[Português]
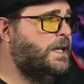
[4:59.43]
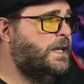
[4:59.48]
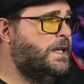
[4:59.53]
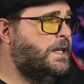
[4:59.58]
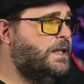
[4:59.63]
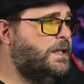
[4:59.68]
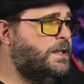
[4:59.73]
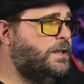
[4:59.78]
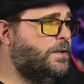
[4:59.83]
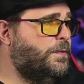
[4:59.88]

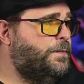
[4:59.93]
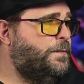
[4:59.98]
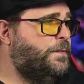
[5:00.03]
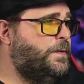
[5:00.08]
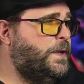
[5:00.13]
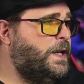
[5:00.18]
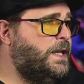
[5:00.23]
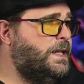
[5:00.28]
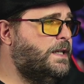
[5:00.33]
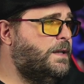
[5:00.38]
E o
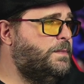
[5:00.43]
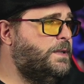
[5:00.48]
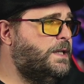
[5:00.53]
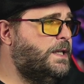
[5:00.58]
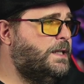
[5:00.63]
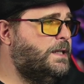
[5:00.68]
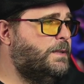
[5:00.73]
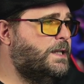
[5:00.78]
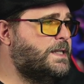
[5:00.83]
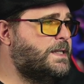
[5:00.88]
fim da minha
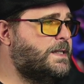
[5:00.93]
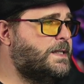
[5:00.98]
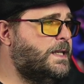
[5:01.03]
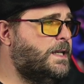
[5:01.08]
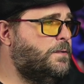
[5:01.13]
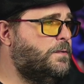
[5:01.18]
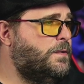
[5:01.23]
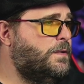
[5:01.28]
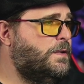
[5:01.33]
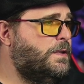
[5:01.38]

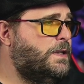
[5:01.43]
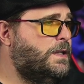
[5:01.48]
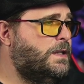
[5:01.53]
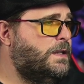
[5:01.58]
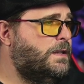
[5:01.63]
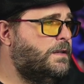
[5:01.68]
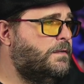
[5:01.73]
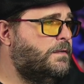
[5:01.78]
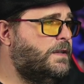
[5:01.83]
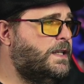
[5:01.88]
animação
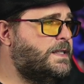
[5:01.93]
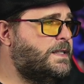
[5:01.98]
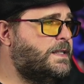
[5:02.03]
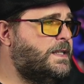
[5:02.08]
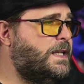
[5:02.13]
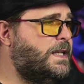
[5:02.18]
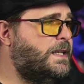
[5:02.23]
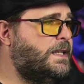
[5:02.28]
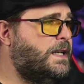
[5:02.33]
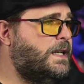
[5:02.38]
vai
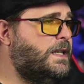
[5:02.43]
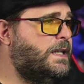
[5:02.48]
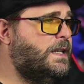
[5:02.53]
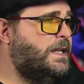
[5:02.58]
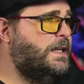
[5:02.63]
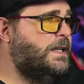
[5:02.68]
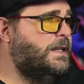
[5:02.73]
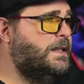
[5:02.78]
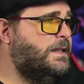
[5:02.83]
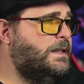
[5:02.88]
ser
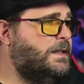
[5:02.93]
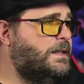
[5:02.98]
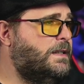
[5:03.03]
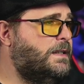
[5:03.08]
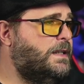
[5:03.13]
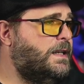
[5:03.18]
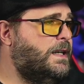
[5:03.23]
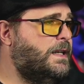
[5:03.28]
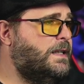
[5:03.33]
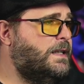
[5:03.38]

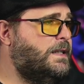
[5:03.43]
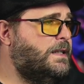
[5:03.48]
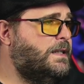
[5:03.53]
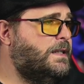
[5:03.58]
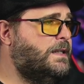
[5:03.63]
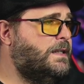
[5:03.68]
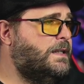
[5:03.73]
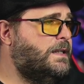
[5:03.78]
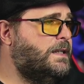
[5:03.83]
Aqui em